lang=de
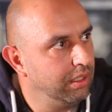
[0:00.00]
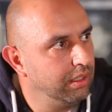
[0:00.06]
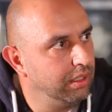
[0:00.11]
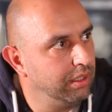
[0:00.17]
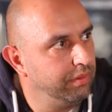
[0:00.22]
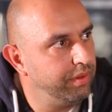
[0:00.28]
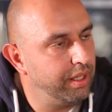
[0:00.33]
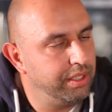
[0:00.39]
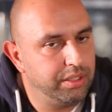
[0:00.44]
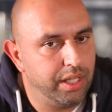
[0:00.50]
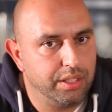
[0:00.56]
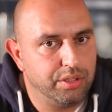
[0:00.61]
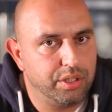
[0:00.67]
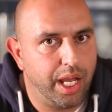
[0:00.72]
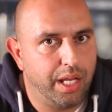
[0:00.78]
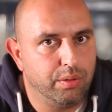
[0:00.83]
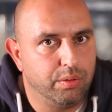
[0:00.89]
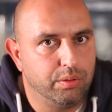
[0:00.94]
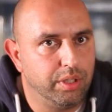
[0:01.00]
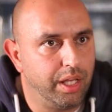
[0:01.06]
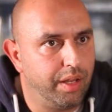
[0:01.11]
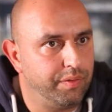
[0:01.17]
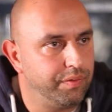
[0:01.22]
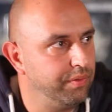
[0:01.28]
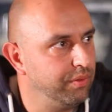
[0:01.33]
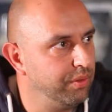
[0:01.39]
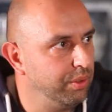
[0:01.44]
irgendwelche Entscheidungen
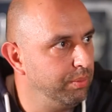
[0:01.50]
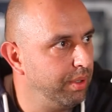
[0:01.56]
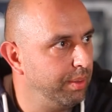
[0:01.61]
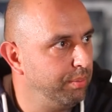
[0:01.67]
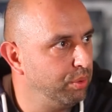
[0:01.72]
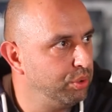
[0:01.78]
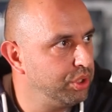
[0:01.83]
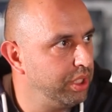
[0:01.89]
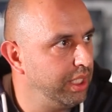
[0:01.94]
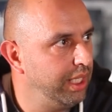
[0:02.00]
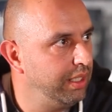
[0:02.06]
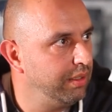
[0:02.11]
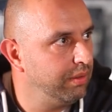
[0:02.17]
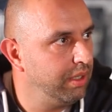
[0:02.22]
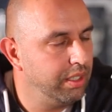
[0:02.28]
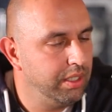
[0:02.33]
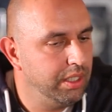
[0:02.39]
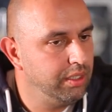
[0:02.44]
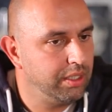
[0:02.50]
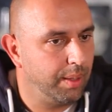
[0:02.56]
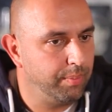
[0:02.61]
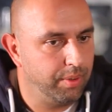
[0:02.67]
treffen über Moscheen oder nicht,